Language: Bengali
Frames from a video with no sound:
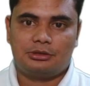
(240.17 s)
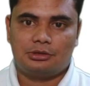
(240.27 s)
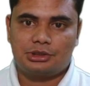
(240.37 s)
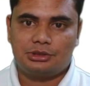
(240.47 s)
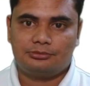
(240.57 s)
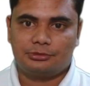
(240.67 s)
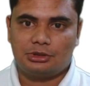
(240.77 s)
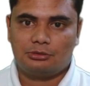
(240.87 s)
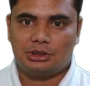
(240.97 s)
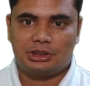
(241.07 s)
অ্যাড করছি
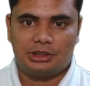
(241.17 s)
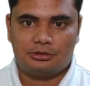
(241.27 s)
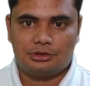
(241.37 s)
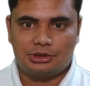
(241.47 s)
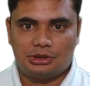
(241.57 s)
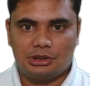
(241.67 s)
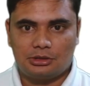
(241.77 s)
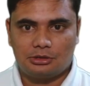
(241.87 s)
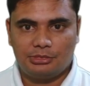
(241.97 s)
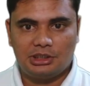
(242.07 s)
তাহলে ওয়াটার অ্যাড করছি
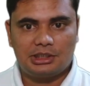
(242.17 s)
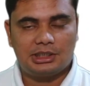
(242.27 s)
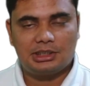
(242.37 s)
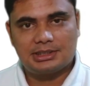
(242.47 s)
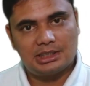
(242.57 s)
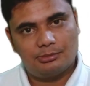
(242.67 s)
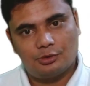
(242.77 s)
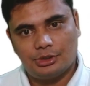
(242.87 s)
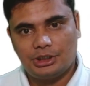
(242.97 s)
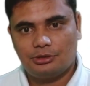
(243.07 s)
দেখো মিল্ক এখানে সেম
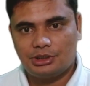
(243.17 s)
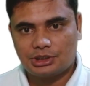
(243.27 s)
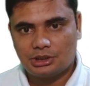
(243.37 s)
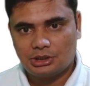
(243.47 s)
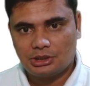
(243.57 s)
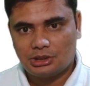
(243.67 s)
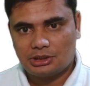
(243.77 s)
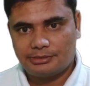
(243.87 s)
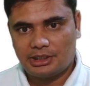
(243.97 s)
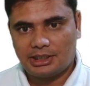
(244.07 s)
হয়েই রয়েছে
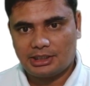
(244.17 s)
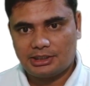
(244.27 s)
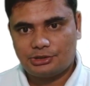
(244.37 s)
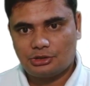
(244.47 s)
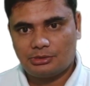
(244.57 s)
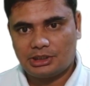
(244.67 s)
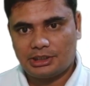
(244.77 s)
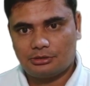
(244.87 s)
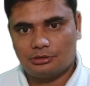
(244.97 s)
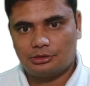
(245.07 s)
তারপরে মানে এক রেশিও আমাকে
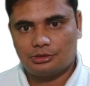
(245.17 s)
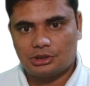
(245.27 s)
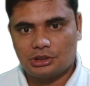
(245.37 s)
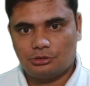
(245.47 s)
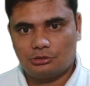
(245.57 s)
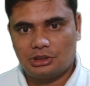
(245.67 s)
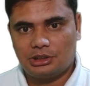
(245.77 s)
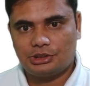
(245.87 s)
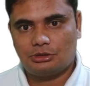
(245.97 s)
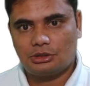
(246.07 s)
অ্যাড করতে হচ্ছে তাহলে টোটাল
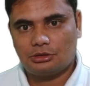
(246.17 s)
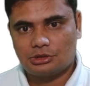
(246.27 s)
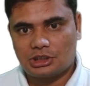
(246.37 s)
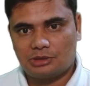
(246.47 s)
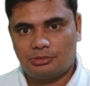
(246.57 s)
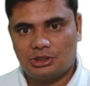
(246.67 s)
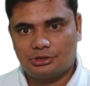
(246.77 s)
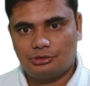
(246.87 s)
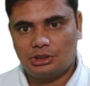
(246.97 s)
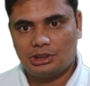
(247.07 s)
রেশিওটা কত সাত
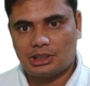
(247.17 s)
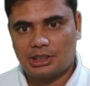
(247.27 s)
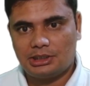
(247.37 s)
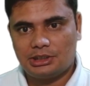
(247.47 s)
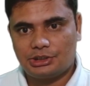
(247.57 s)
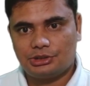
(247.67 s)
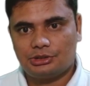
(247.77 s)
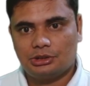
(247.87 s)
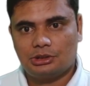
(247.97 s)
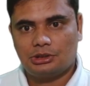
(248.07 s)
প্লাস দুই নাইন রেশিও
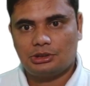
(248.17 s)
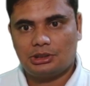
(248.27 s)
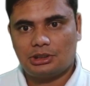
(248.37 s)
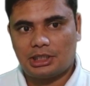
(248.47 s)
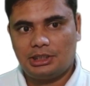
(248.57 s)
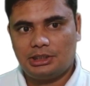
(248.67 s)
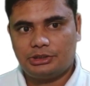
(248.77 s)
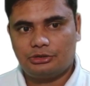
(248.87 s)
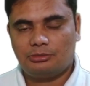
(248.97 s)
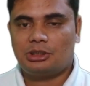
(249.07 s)
নাইন
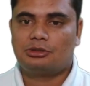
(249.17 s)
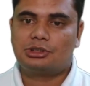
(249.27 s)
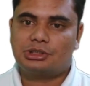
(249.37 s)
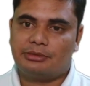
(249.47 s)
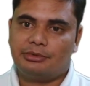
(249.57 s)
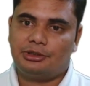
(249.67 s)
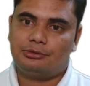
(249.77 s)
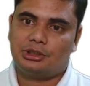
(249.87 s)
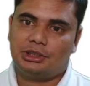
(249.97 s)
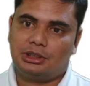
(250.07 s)
রেশিওর মান হচ্ছে সেভেন
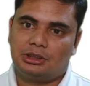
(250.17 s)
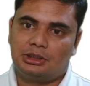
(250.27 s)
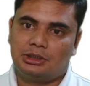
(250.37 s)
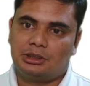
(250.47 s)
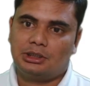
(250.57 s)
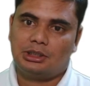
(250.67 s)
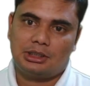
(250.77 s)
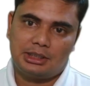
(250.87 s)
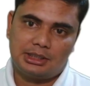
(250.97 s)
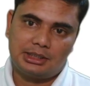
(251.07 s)
টু নাইন
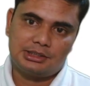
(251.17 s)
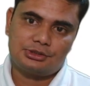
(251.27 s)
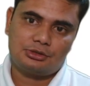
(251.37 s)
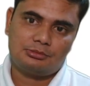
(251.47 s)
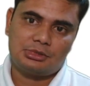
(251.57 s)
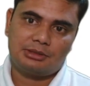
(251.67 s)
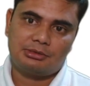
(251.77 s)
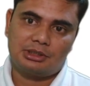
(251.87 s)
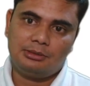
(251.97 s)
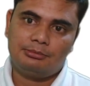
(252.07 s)
এক রেশিওর মান
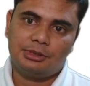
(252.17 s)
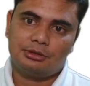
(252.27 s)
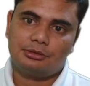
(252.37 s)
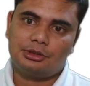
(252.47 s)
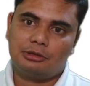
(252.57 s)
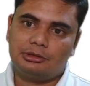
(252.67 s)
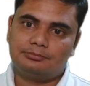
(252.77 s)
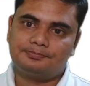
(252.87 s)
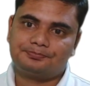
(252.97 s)
আমাকে বের করতে হবে